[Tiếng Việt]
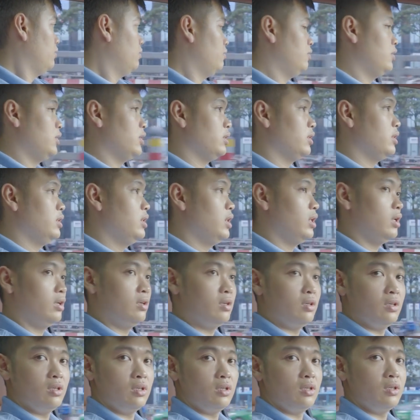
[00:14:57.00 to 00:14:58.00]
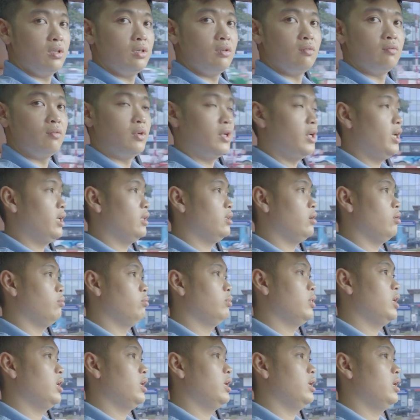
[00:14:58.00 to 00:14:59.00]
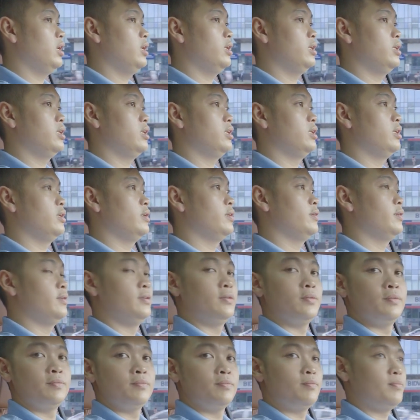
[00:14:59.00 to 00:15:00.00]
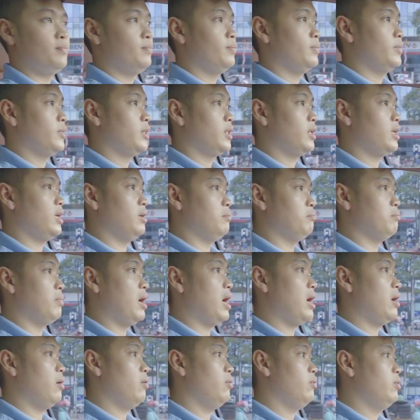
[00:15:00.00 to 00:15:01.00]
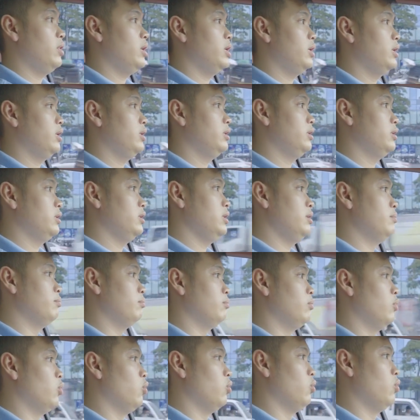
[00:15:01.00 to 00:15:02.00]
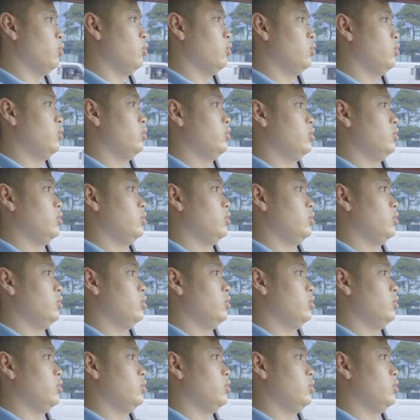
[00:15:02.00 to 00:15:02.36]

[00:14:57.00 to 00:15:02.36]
phần gương với hệ thống à, cảnh báo à, điểm mù